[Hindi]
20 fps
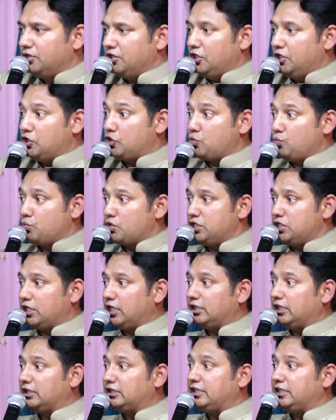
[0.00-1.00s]
यीशु मसीह
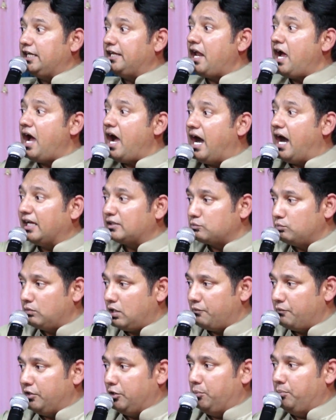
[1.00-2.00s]
कहता तेरा
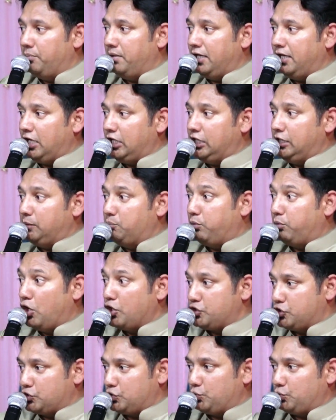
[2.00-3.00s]
आत्मा भी मेरे लिए
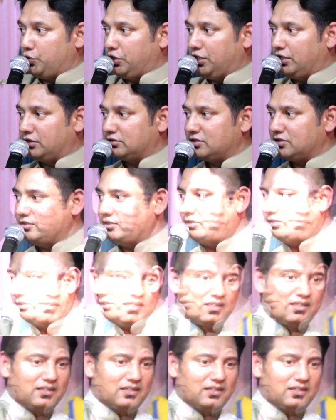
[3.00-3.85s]
बहुत जरूरी है